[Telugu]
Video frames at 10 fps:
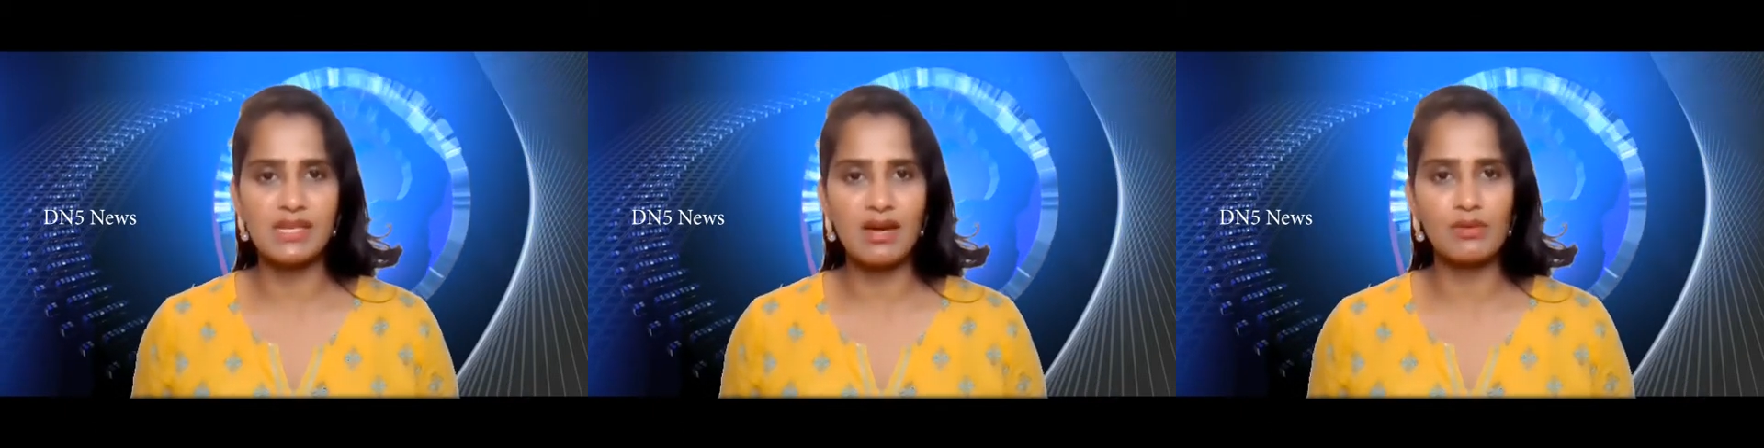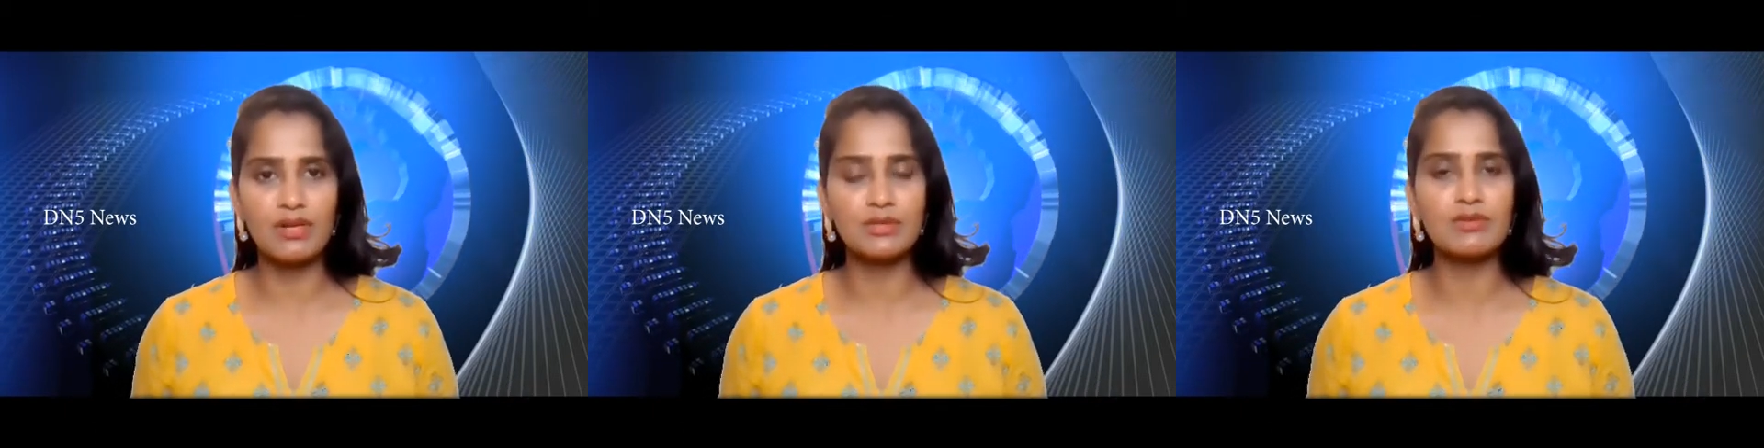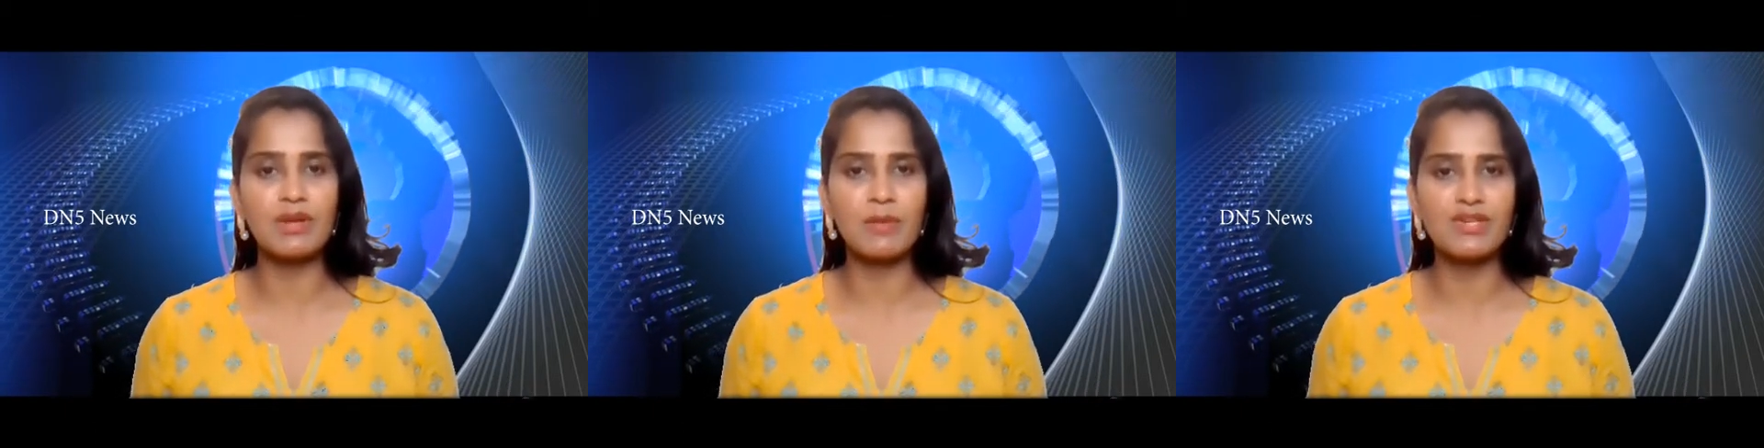
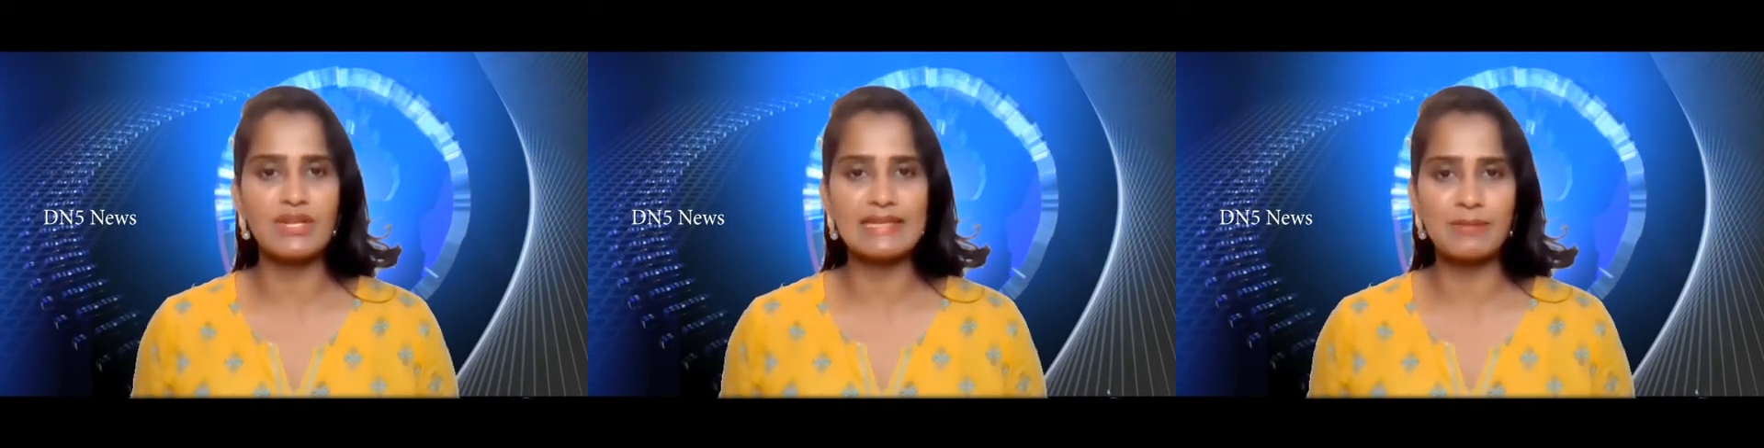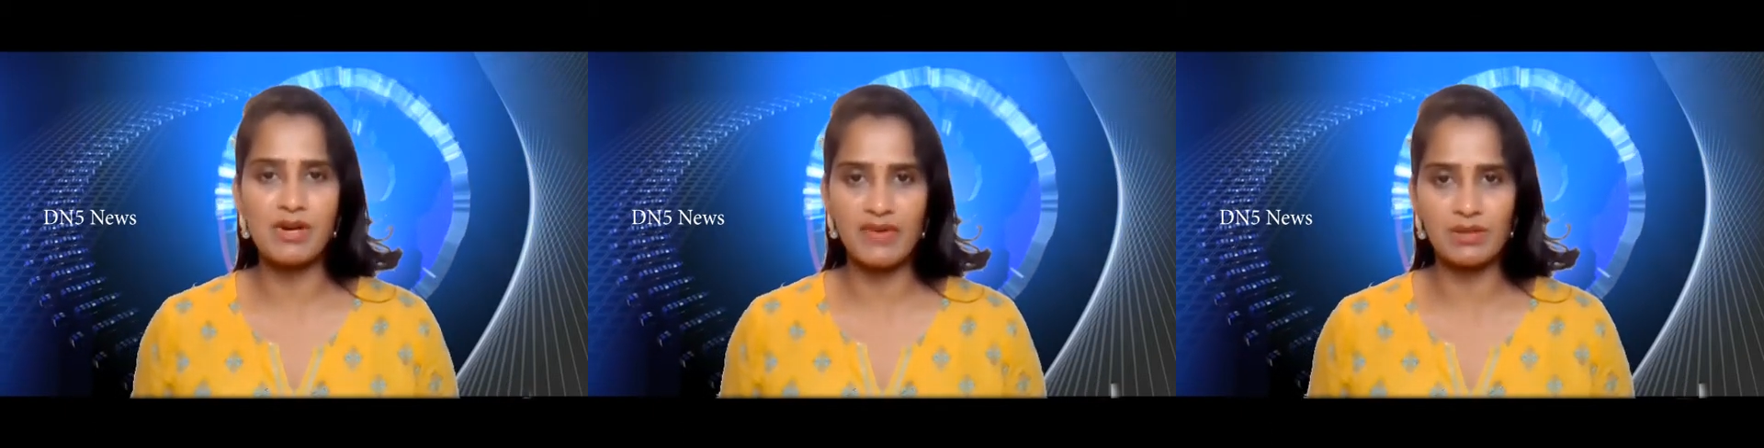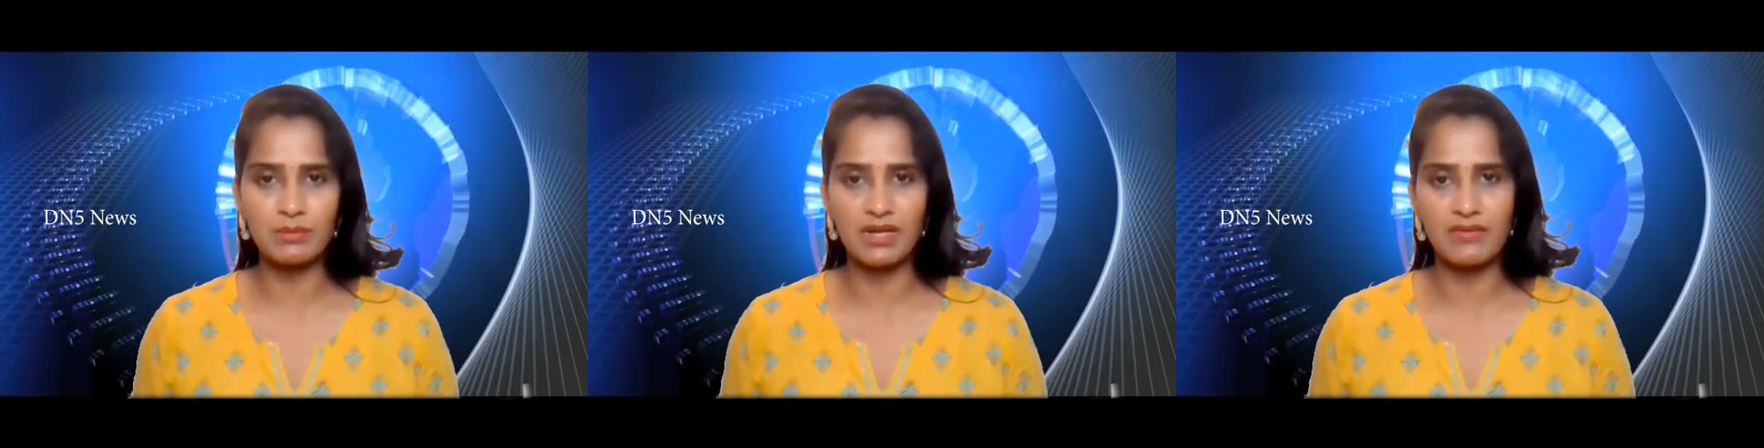అధికారులతో సమీక్ష
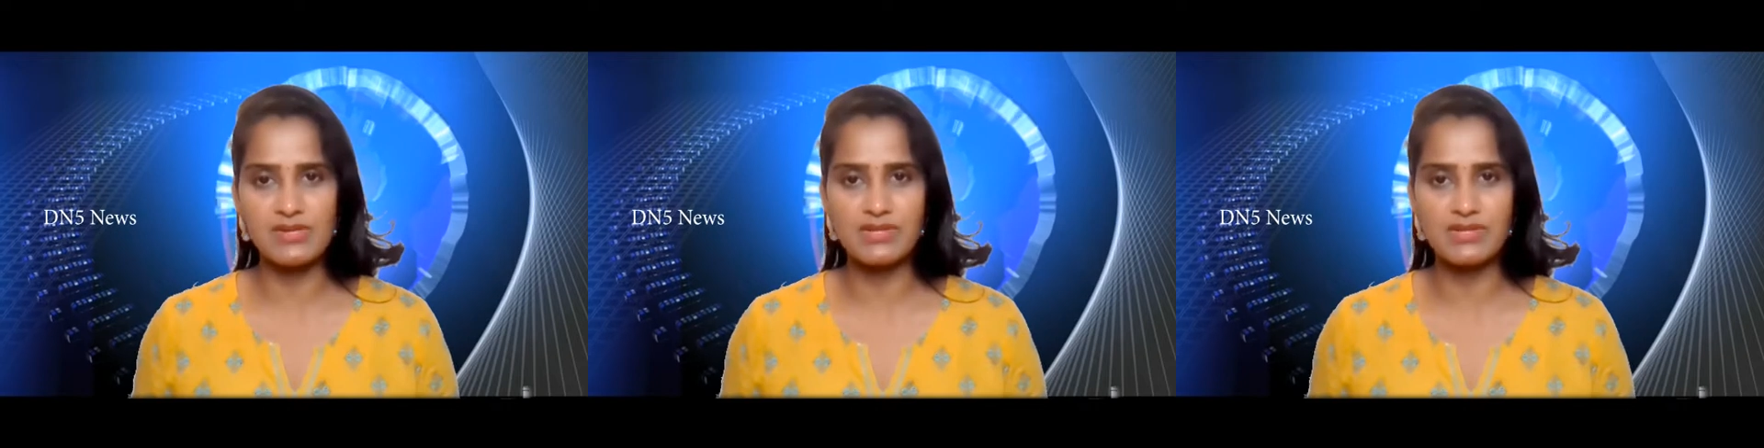సమావేశం నిర్వహించారు